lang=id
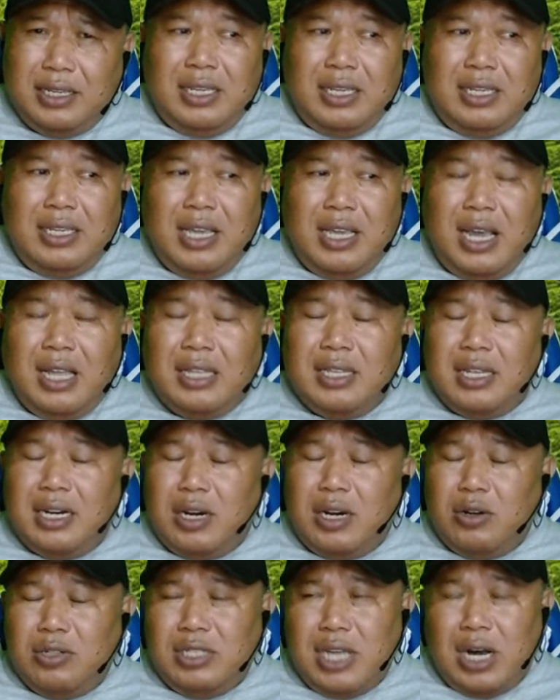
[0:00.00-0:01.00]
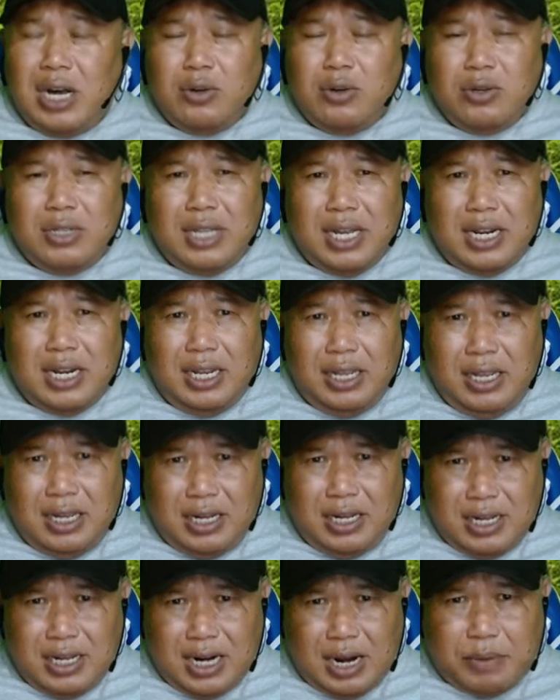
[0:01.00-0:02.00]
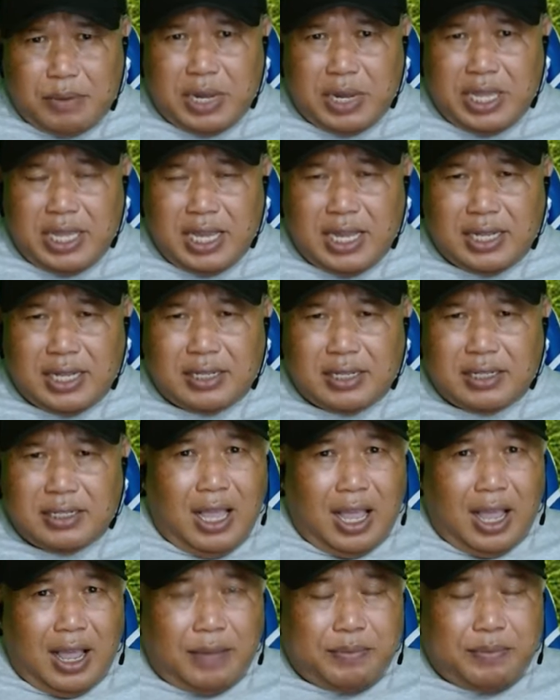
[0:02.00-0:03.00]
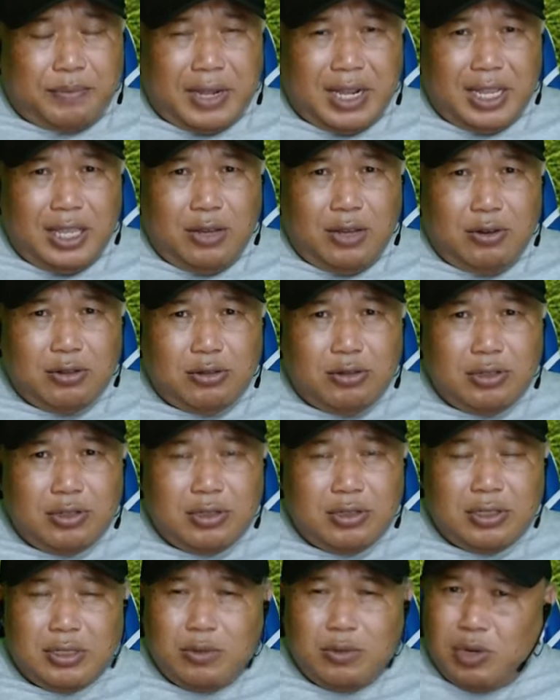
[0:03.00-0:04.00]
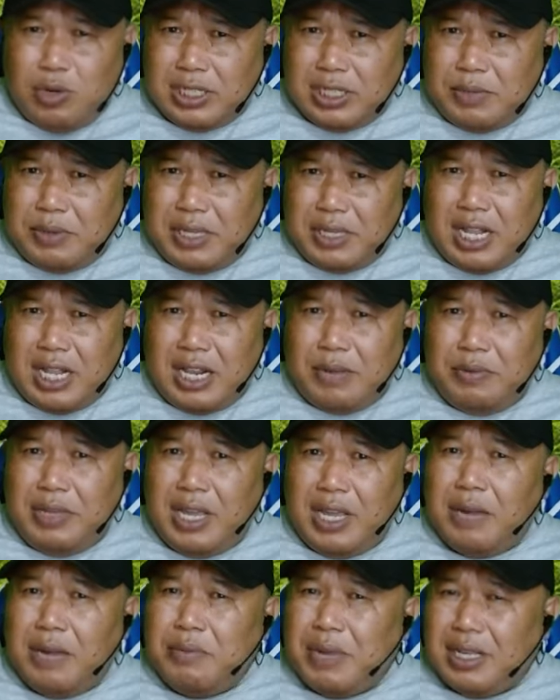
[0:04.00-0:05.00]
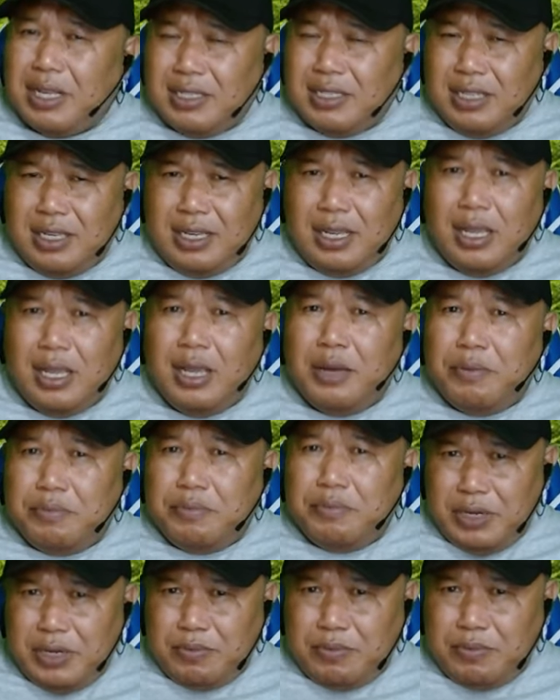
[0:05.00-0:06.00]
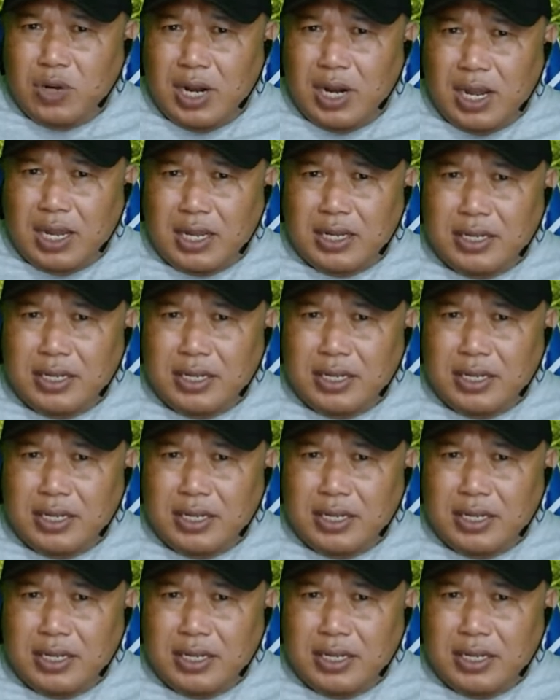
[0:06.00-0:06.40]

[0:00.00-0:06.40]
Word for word: yang terlalu jauh dari keramaian, apalagi khusus buat sahabat alam yang masih pemula.